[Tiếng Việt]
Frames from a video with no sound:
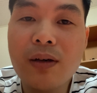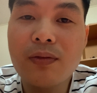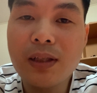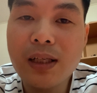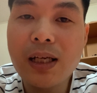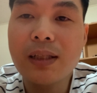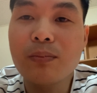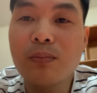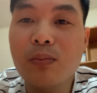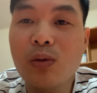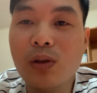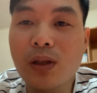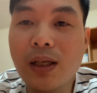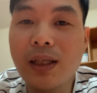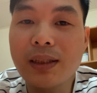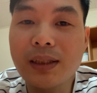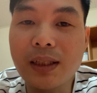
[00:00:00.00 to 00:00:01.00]
vẫn là một
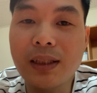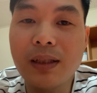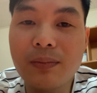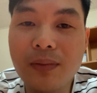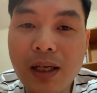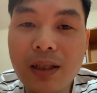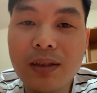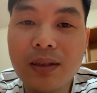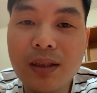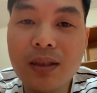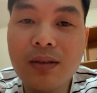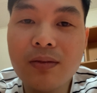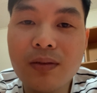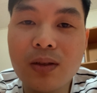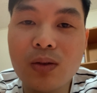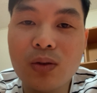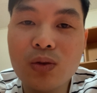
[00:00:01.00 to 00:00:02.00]
cái trải nghiệm đáng nhớ
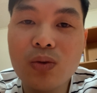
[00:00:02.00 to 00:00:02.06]
và nói